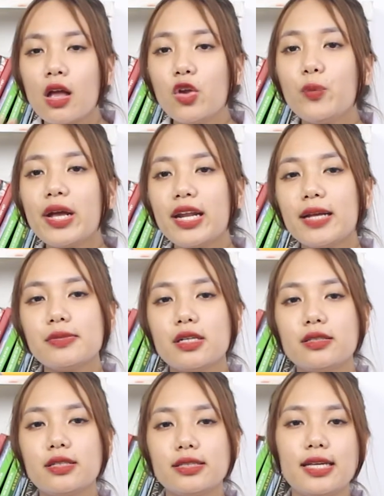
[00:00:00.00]
Lúc này nam
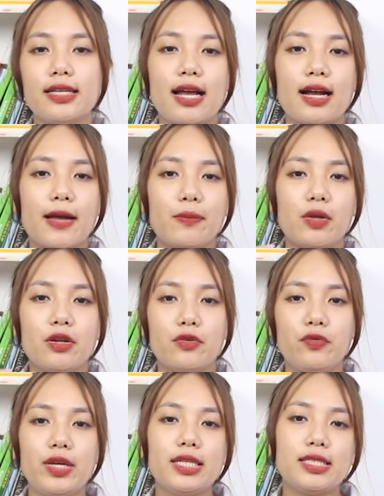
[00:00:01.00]
giới sẽ dễ dàng cảm nhận được
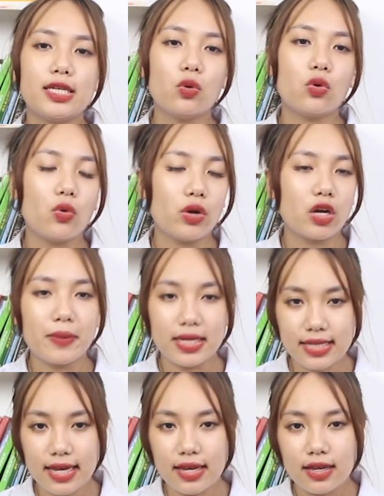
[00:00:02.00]
vị trí của khối cơ
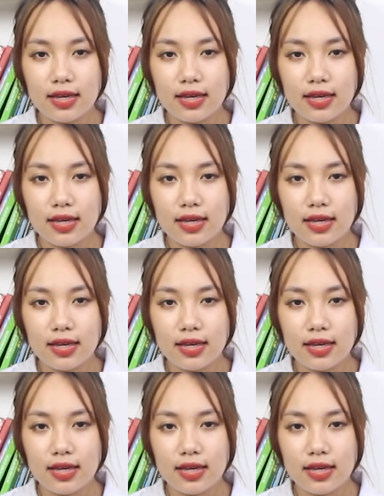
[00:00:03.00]
BC.